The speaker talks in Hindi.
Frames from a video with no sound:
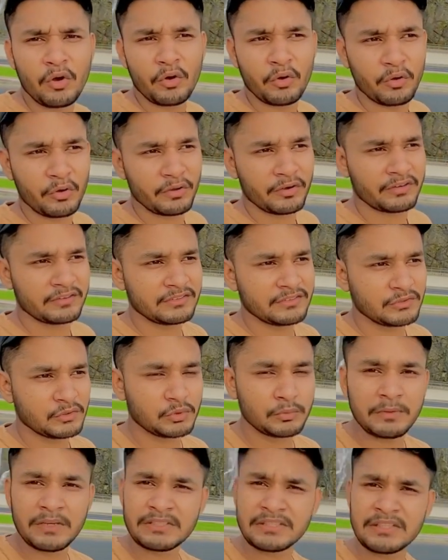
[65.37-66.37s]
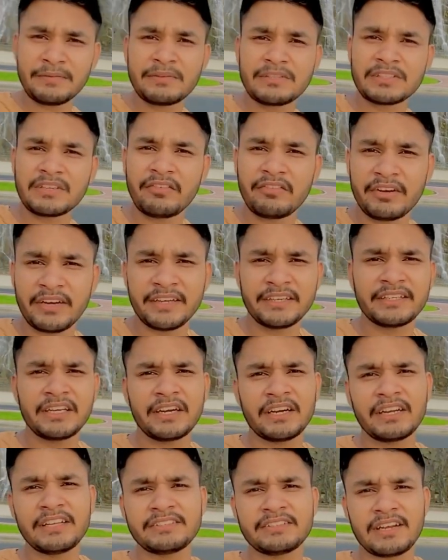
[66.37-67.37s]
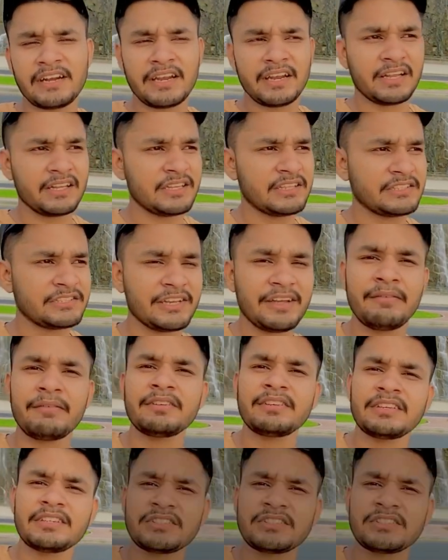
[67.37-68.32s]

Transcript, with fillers: और सुबह से हम इसका वेट कर रहे हैं चलने का ये छः बजे